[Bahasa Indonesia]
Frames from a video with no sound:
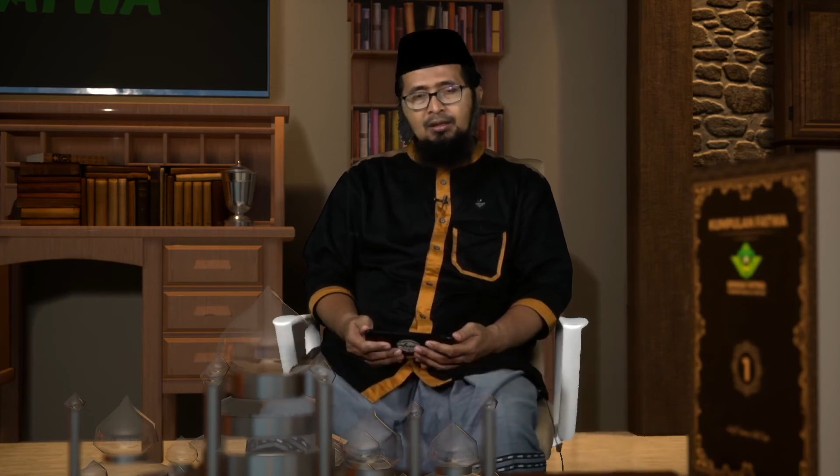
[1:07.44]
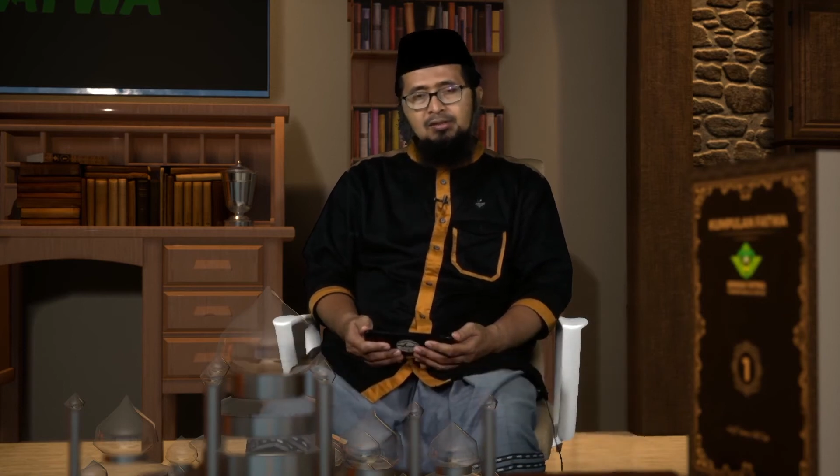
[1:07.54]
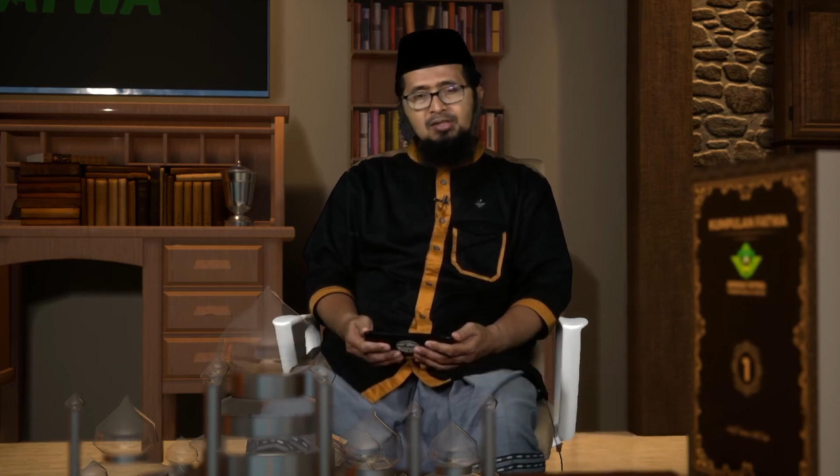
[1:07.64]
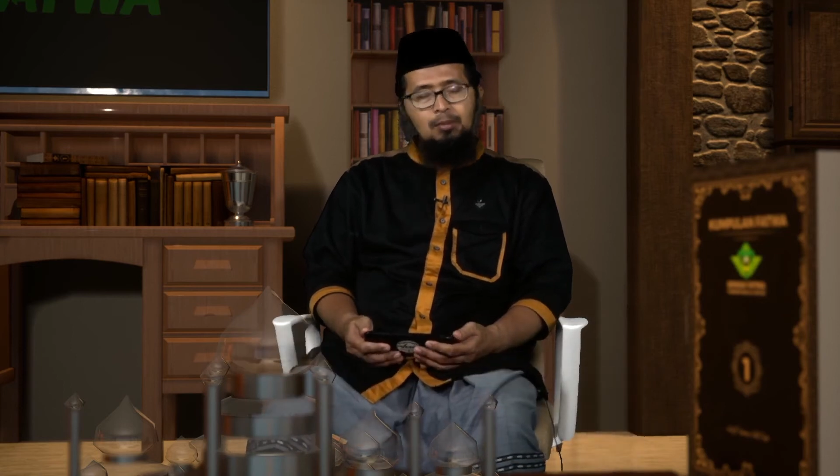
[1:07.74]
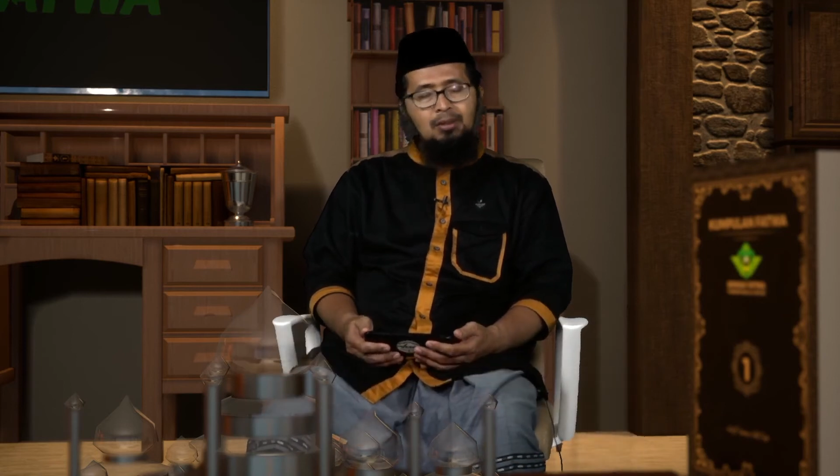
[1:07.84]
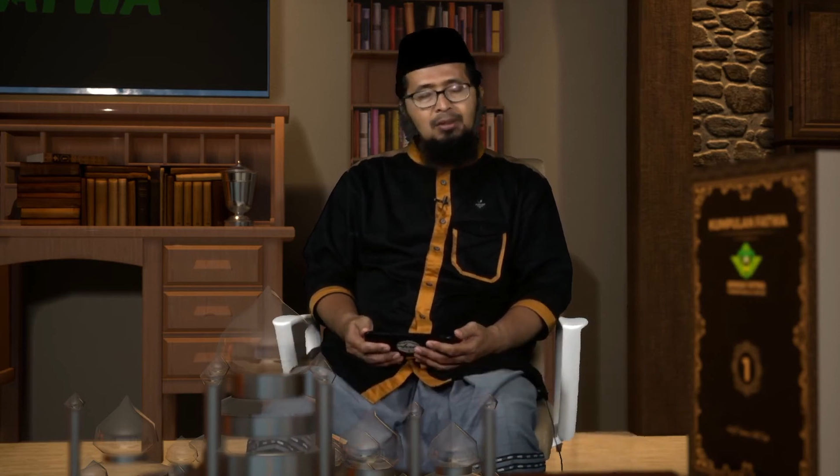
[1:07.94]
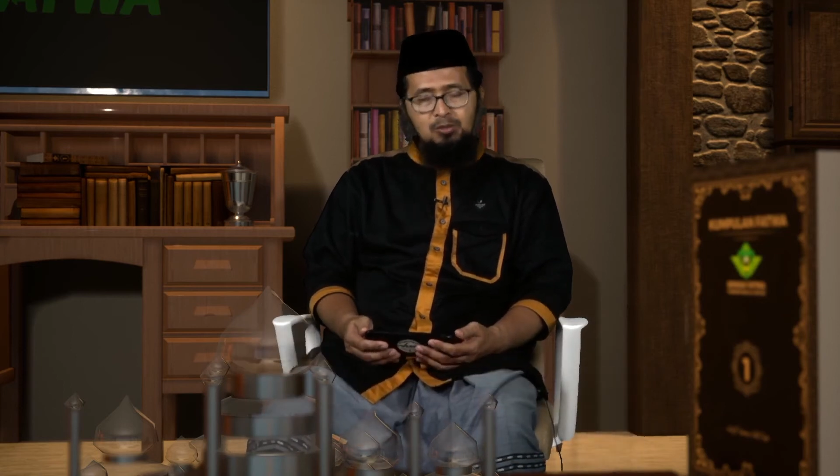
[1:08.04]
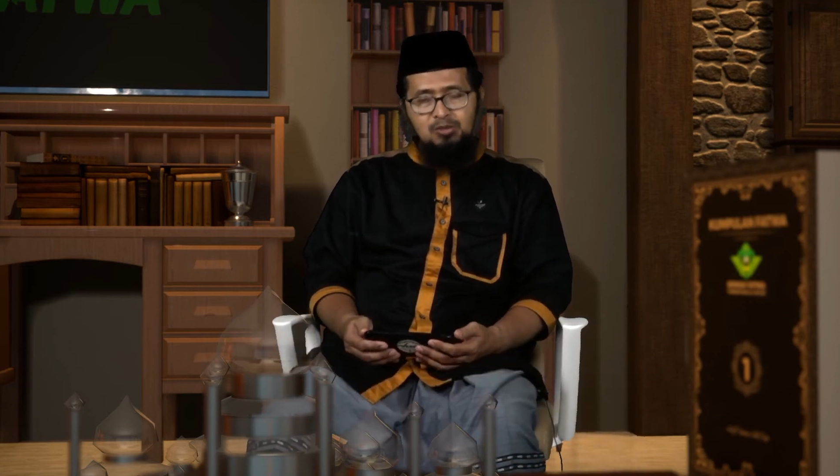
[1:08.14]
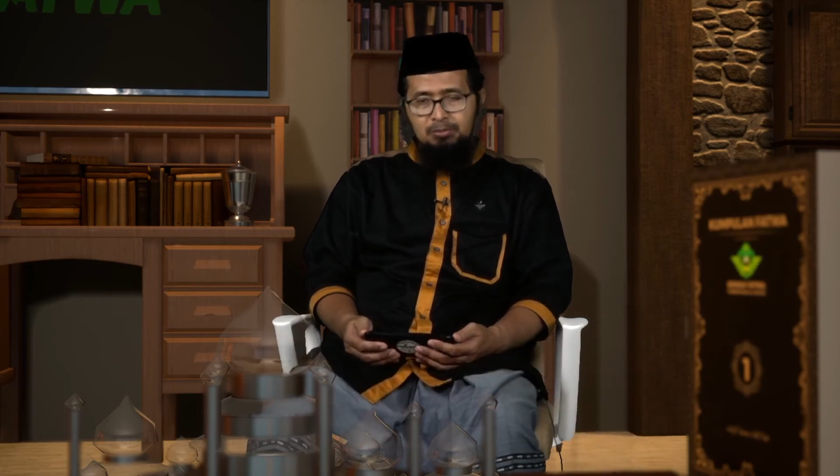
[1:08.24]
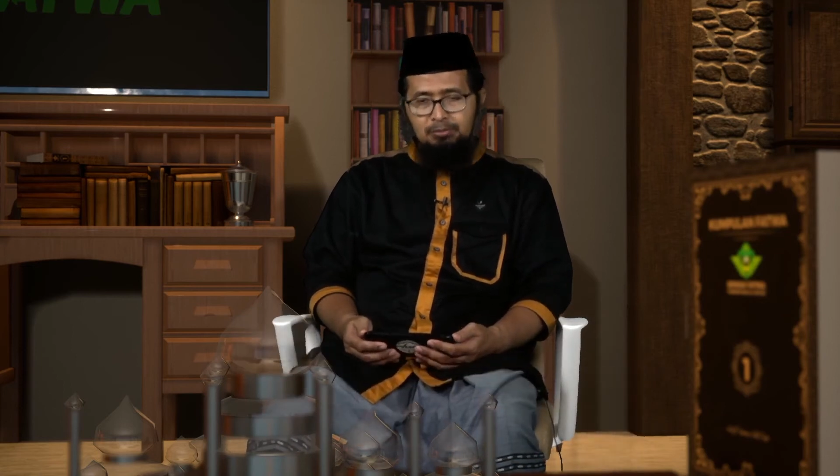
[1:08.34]
Skema
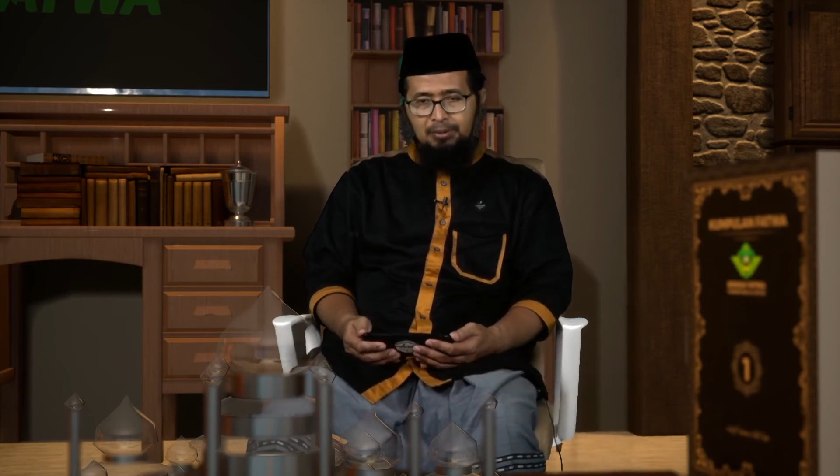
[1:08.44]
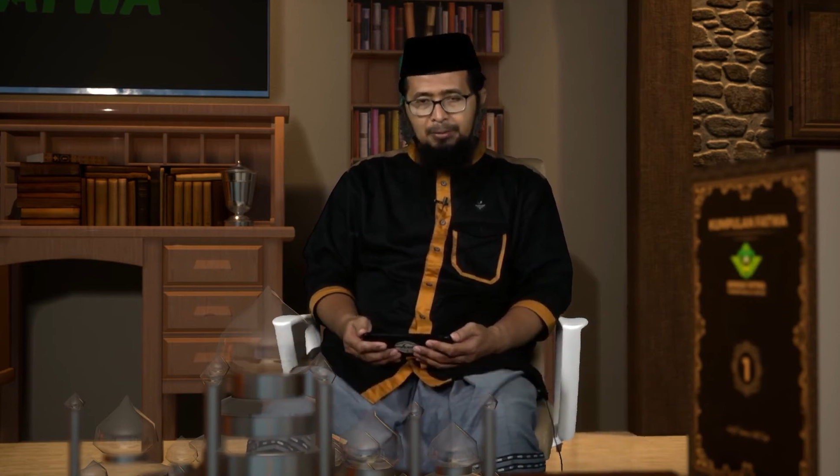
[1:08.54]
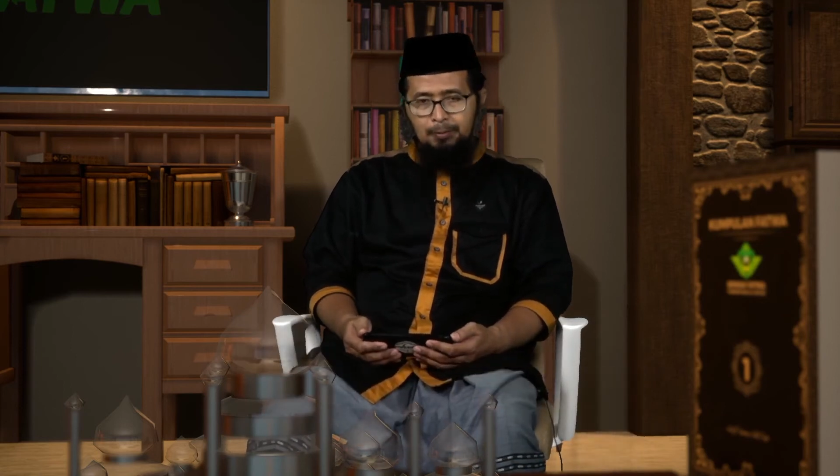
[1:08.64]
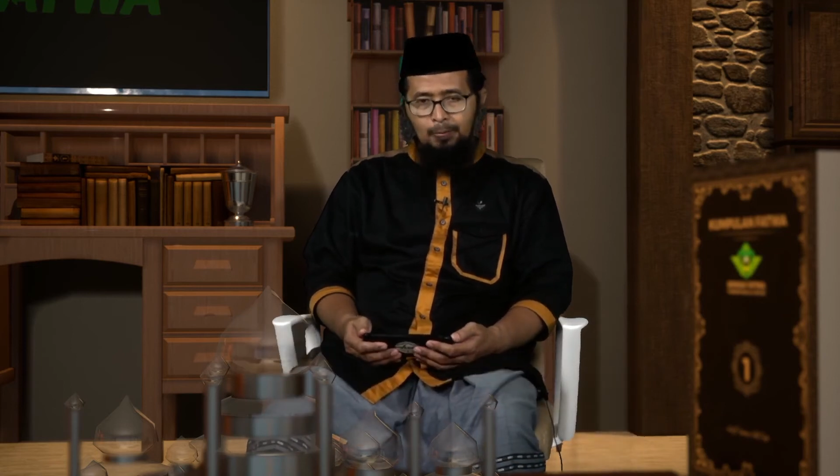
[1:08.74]
dropshipping.